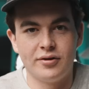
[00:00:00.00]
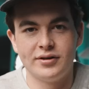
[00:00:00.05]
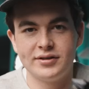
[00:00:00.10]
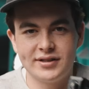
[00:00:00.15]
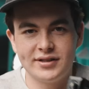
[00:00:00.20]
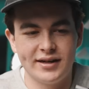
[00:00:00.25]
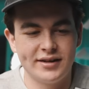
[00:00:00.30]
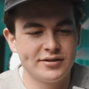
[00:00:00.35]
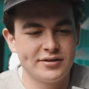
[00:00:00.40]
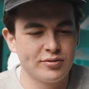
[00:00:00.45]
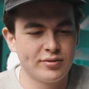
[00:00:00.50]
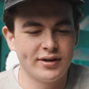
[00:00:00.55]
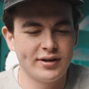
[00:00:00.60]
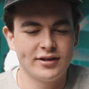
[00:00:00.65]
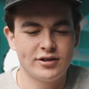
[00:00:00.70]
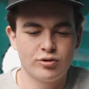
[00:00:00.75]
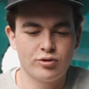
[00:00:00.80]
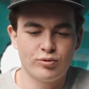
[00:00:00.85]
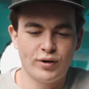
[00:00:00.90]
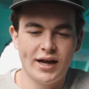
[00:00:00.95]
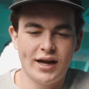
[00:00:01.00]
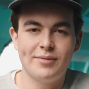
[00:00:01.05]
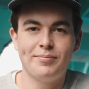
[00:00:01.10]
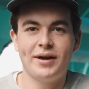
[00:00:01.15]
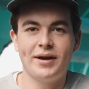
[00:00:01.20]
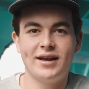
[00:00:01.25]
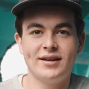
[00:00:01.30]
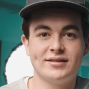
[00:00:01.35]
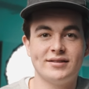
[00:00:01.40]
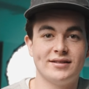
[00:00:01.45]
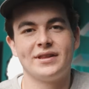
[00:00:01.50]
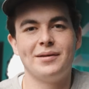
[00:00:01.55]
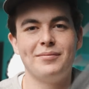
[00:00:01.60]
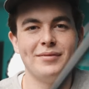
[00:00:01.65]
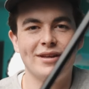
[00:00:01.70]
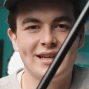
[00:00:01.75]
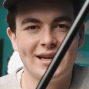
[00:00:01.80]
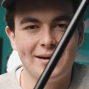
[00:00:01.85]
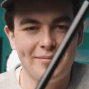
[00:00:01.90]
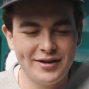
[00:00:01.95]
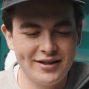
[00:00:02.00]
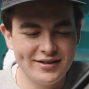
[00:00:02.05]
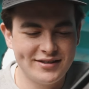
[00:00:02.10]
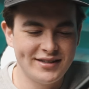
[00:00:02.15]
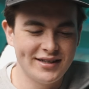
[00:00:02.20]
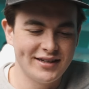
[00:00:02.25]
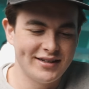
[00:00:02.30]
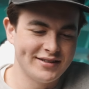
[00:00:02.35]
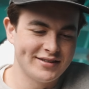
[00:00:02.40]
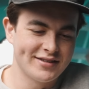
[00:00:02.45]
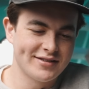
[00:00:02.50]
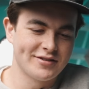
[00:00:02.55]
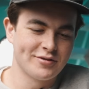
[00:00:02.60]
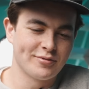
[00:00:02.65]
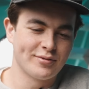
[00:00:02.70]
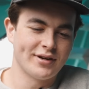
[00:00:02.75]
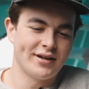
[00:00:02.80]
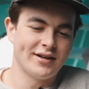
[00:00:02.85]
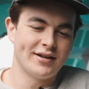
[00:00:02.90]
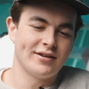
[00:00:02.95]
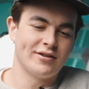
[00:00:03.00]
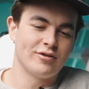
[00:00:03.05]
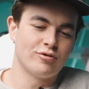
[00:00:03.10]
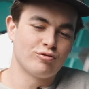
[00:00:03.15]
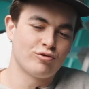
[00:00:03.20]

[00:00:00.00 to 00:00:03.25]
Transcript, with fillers: und ist eine sogenannte Rail Base. Nämlich kann man jetzt hier diese sogenannten